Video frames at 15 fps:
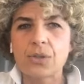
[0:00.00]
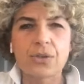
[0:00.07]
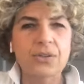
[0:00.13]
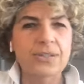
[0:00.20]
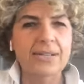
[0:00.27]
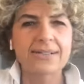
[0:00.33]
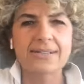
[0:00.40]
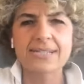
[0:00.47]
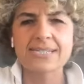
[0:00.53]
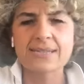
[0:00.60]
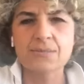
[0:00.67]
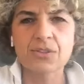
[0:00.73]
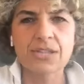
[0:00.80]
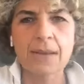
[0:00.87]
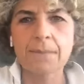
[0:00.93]
io è
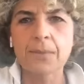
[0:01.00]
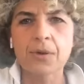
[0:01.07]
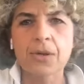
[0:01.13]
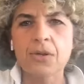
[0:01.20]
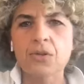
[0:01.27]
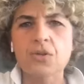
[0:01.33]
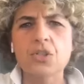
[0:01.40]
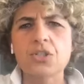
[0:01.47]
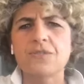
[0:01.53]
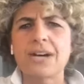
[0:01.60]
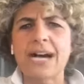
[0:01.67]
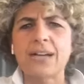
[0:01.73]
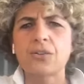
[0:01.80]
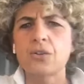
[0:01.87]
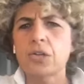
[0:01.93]
tantissimo tempo che non ci
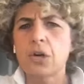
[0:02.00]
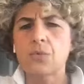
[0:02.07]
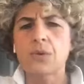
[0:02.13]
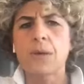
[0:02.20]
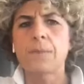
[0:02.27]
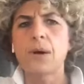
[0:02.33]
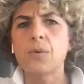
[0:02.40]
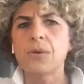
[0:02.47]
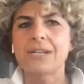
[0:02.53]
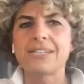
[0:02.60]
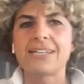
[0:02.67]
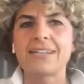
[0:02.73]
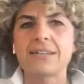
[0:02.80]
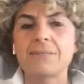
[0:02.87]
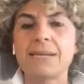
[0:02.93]
vado, io ho una paura
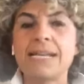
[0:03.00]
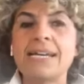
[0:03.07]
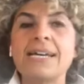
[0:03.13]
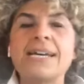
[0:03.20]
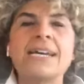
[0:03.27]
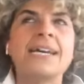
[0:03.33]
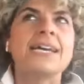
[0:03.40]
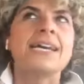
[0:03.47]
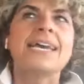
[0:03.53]
terribile.